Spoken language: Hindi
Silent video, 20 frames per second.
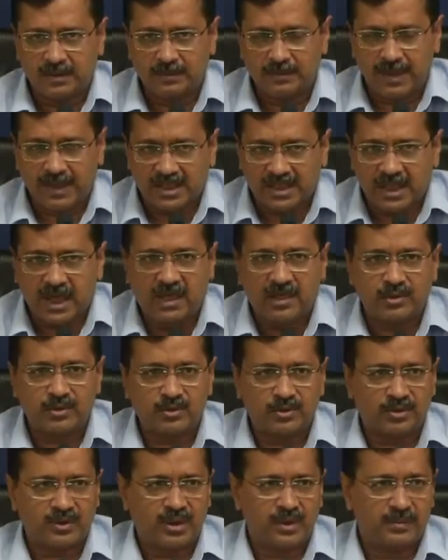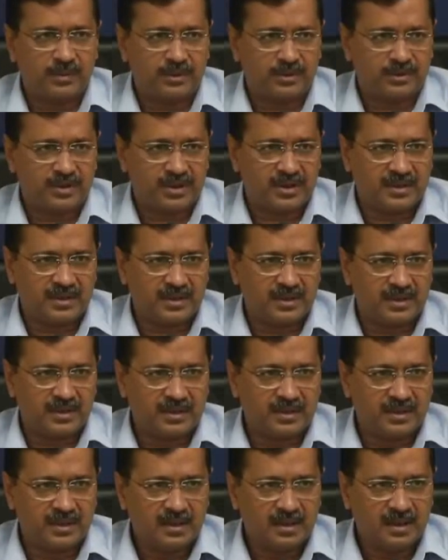परेशान हो चुके हैं पोल्यूशन से
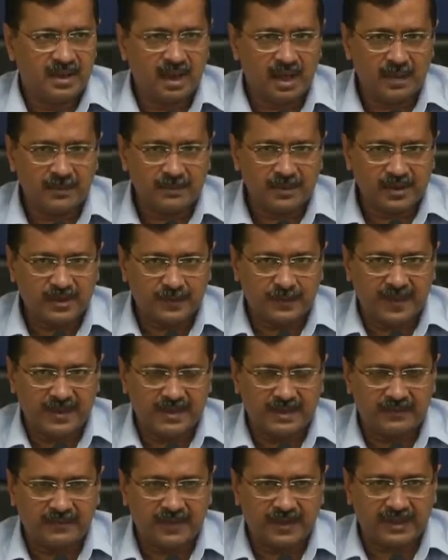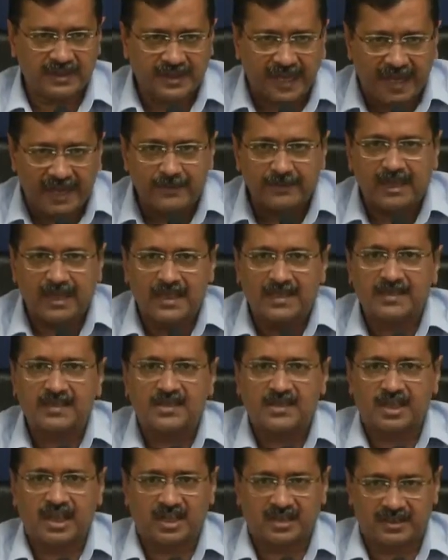हम स्पेसिफिक
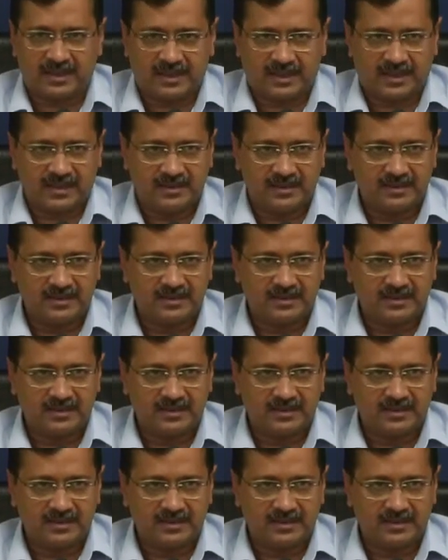टाइमलाइंस चाहते हैं